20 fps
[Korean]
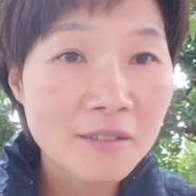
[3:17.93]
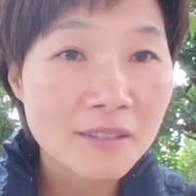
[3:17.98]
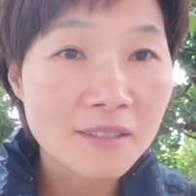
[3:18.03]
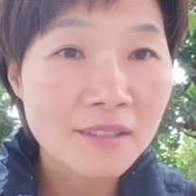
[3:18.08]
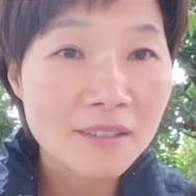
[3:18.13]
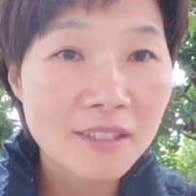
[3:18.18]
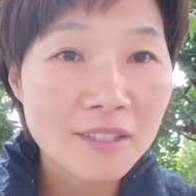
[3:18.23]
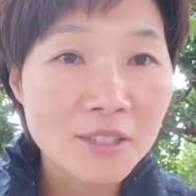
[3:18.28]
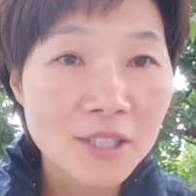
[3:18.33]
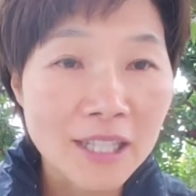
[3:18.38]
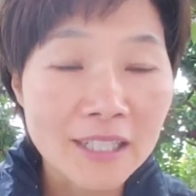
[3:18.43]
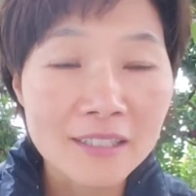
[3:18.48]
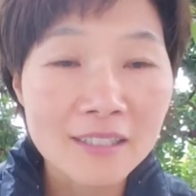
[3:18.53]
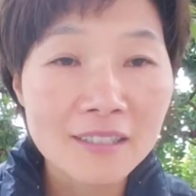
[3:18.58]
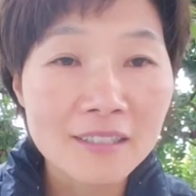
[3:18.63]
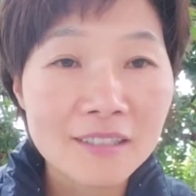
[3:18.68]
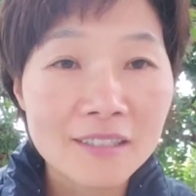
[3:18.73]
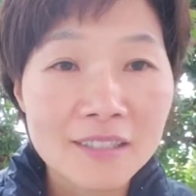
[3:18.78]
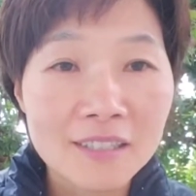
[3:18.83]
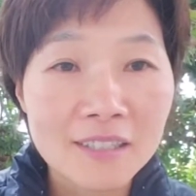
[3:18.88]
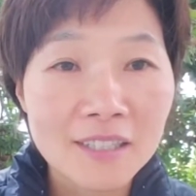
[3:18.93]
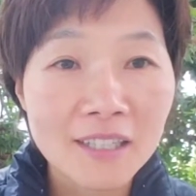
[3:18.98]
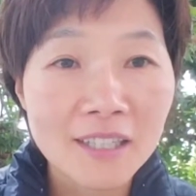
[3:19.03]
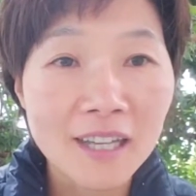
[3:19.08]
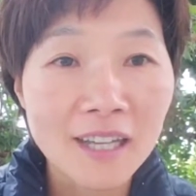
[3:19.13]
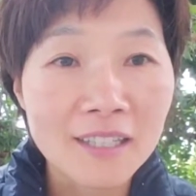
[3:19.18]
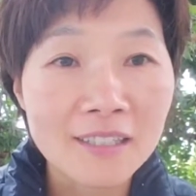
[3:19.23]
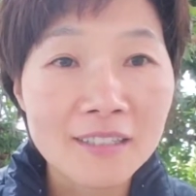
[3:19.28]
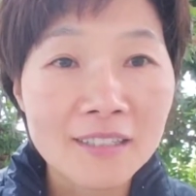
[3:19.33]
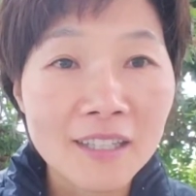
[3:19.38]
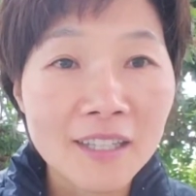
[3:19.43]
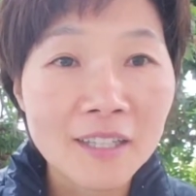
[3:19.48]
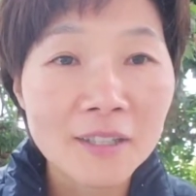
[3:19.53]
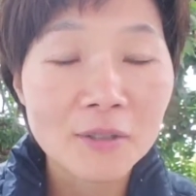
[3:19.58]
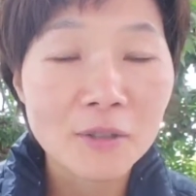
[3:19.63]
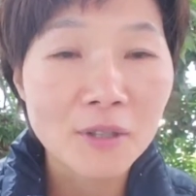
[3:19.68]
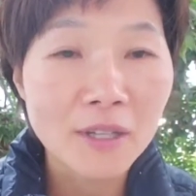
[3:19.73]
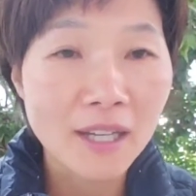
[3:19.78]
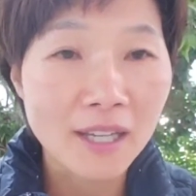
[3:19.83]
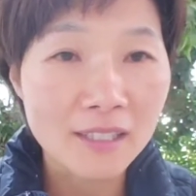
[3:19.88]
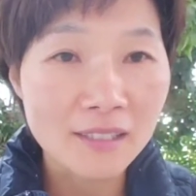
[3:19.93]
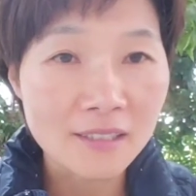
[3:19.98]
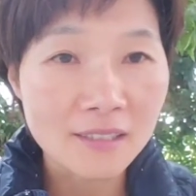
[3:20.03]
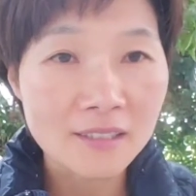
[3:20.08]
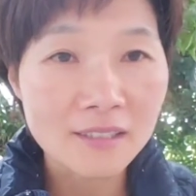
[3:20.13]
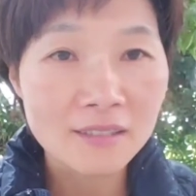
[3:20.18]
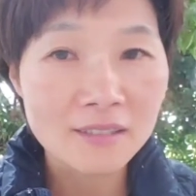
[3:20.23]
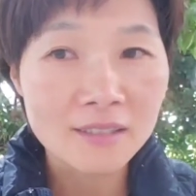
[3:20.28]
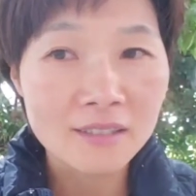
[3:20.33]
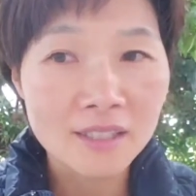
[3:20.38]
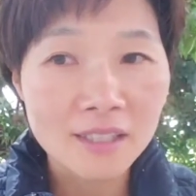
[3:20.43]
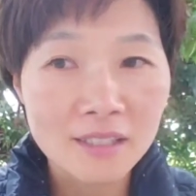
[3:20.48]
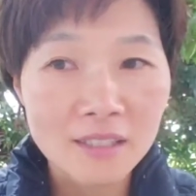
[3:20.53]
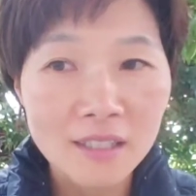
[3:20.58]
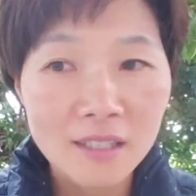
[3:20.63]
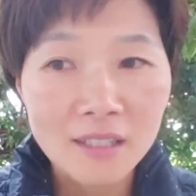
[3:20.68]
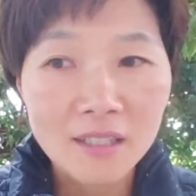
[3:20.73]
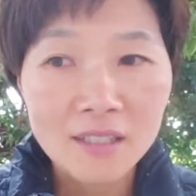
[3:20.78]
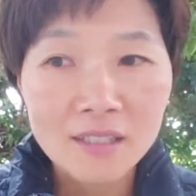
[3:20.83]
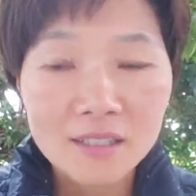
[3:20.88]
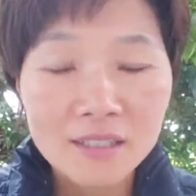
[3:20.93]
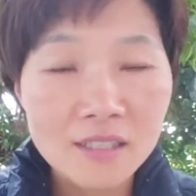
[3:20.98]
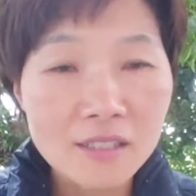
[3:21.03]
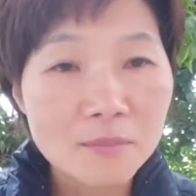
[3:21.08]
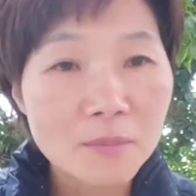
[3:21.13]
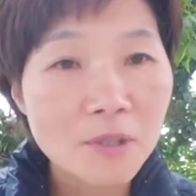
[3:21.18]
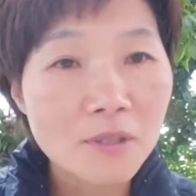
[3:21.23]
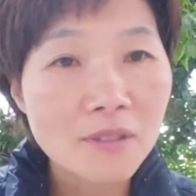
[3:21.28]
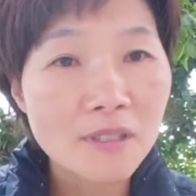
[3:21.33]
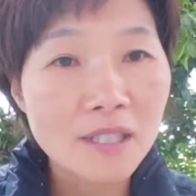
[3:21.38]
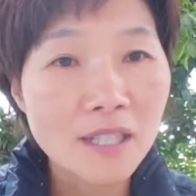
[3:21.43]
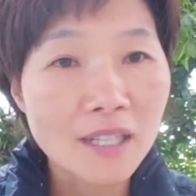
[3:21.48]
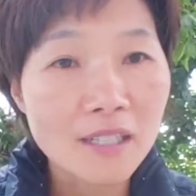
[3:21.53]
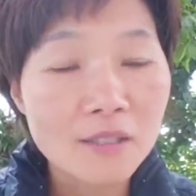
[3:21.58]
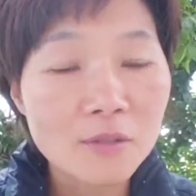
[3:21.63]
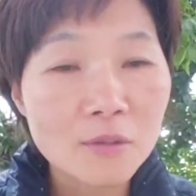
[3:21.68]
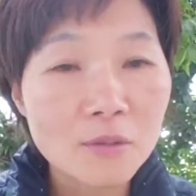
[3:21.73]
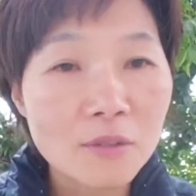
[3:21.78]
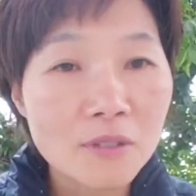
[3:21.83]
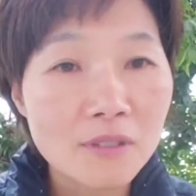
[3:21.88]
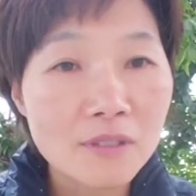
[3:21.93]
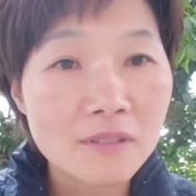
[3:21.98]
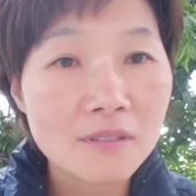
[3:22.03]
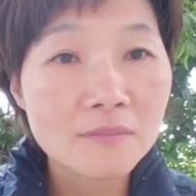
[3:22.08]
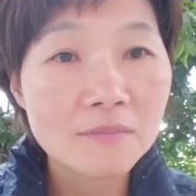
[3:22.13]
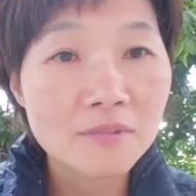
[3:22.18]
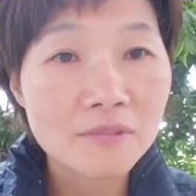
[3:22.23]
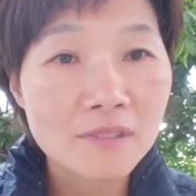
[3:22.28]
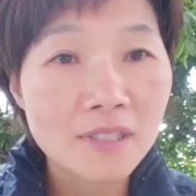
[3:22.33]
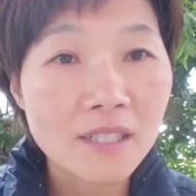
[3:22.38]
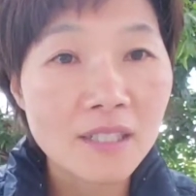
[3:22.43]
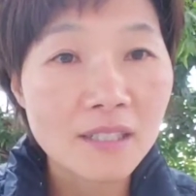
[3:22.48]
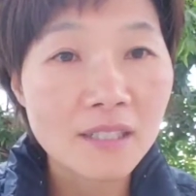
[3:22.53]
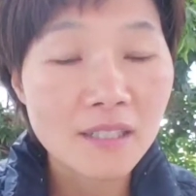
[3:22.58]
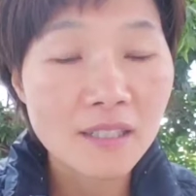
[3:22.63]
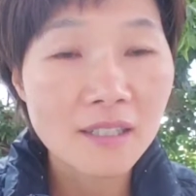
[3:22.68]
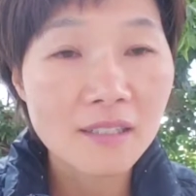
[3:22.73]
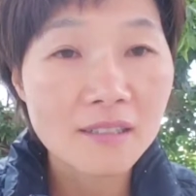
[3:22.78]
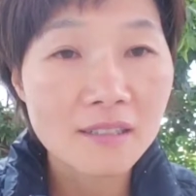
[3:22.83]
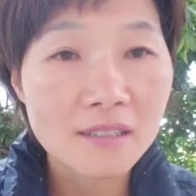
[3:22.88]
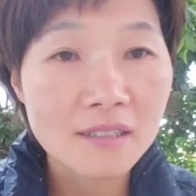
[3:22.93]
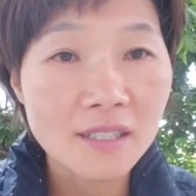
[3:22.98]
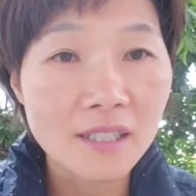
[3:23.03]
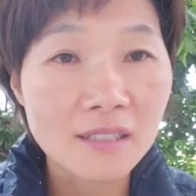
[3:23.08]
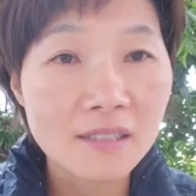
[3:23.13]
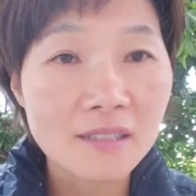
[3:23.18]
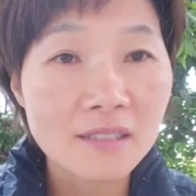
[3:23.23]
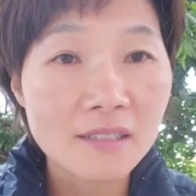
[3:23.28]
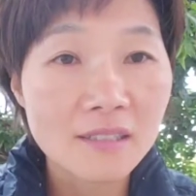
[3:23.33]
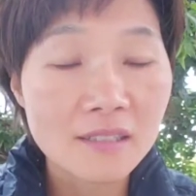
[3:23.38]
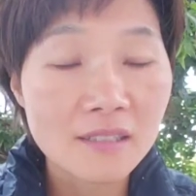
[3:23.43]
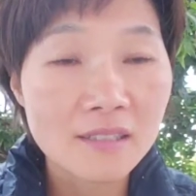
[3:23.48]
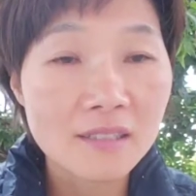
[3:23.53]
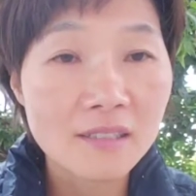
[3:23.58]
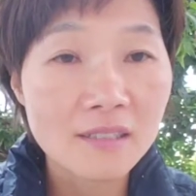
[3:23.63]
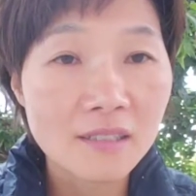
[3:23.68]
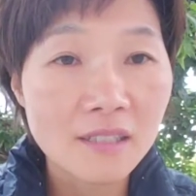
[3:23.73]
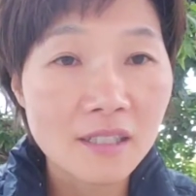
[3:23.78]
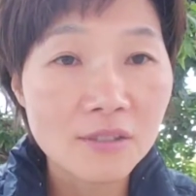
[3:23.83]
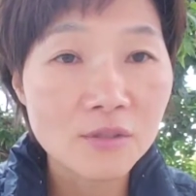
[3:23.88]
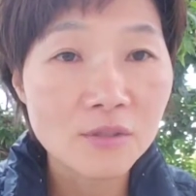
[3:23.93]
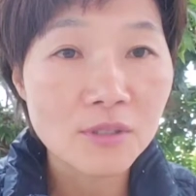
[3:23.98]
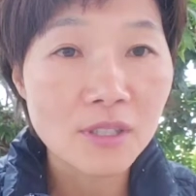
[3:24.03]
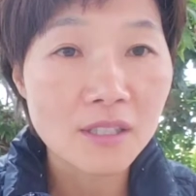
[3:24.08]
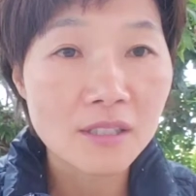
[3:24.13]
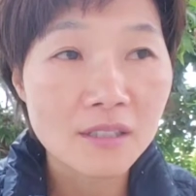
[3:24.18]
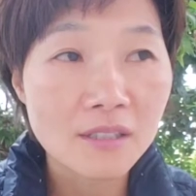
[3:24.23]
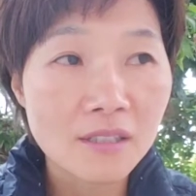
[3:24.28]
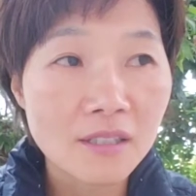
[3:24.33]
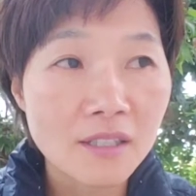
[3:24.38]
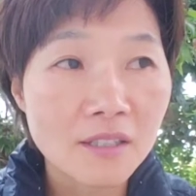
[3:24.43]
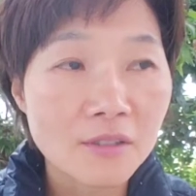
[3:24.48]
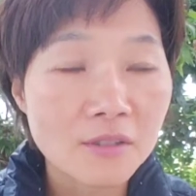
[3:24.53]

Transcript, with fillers: 근데 장기 기증이 가능해요. 같은 이제 질병을 앓고 있는 분에게 이제 장기 기증을 할 수가 있대요.